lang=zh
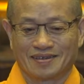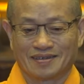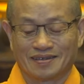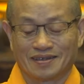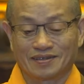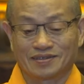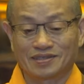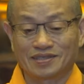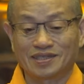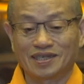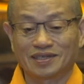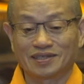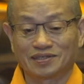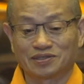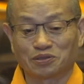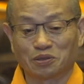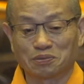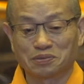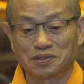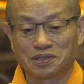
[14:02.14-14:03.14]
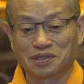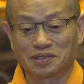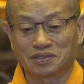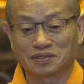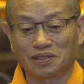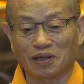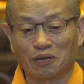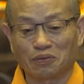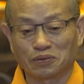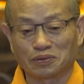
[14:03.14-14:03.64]
那这个东西
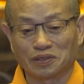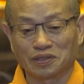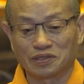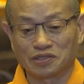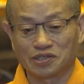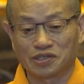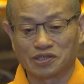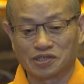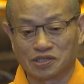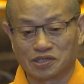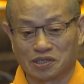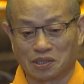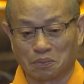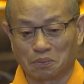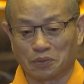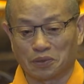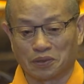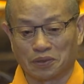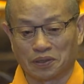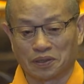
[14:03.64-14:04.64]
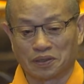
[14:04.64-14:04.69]
到底是什么？